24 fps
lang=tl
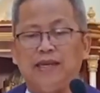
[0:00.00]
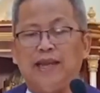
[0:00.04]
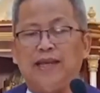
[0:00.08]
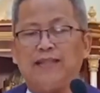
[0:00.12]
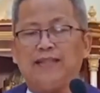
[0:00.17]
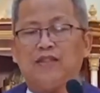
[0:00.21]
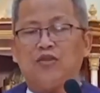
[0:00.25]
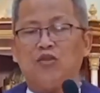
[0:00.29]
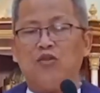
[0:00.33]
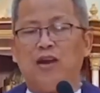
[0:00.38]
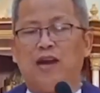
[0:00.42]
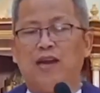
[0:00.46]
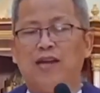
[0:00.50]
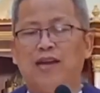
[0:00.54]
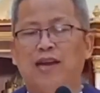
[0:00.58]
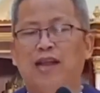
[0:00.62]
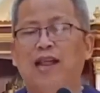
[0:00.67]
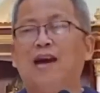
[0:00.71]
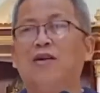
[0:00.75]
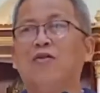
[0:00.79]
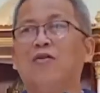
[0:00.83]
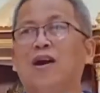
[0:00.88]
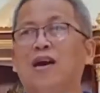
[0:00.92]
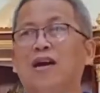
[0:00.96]
Niadtong
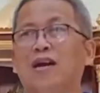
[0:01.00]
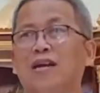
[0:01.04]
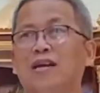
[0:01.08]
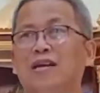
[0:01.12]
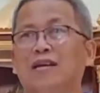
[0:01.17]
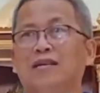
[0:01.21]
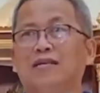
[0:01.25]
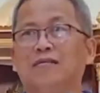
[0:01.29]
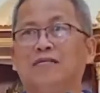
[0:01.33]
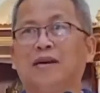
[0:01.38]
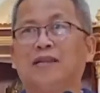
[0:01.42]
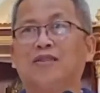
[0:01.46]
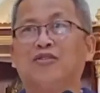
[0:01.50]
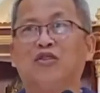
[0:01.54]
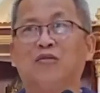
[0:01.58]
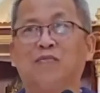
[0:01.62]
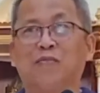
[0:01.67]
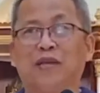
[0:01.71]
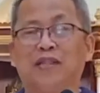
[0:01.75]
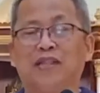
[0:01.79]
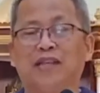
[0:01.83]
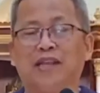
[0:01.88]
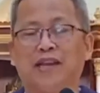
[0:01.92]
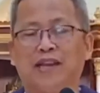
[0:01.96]
adlawa,
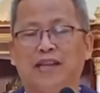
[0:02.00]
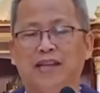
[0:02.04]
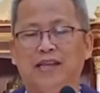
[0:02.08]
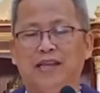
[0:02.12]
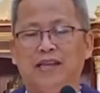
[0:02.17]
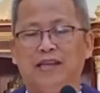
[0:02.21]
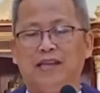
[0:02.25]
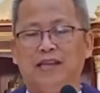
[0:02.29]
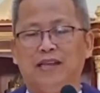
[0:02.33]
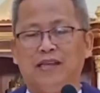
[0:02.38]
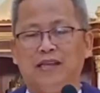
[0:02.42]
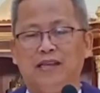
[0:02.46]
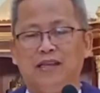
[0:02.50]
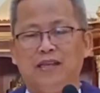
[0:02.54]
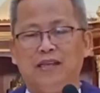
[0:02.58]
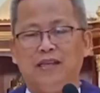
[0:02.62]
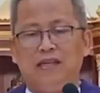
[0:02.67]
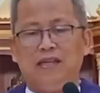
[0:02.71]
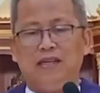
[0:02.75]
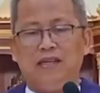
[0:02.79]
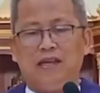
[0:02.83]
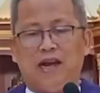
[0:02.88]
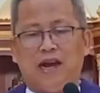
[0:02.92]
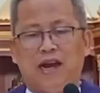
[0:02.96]
matod pa diri,
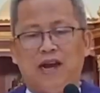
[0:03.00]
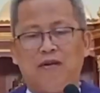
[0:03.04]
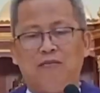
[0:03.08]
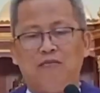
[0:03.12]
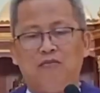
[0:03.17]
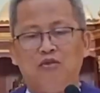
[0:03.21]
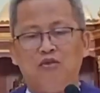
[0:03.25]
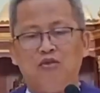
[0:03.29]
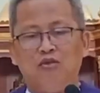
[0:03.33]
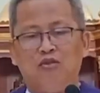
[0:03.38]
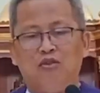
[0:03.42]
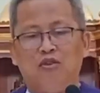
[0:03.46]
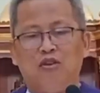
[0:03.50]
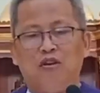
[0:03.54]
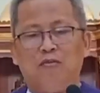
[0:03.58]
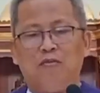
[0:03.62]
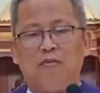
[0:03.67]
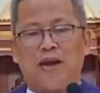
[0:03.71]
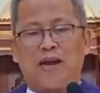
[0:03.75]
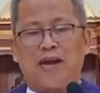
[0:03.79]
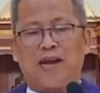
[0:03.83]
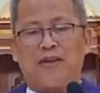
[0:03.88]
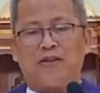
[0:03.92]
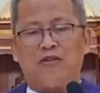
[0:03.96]
ang
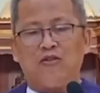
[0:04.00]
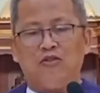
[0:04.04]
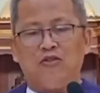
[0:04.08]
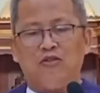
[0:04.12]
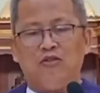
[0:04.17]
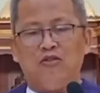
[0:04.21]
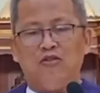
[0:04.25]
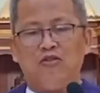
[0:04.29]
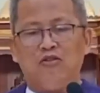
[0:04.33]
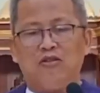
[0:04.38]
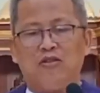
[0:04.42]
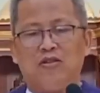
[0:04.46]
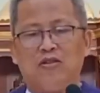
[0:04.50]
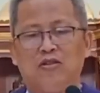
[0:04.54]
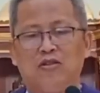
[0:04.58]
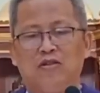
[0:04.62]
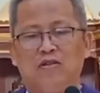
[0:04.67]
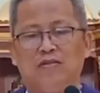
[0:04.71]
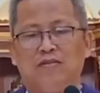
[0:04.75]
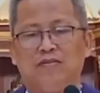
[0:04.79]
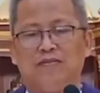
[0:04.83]
bungol makadungog.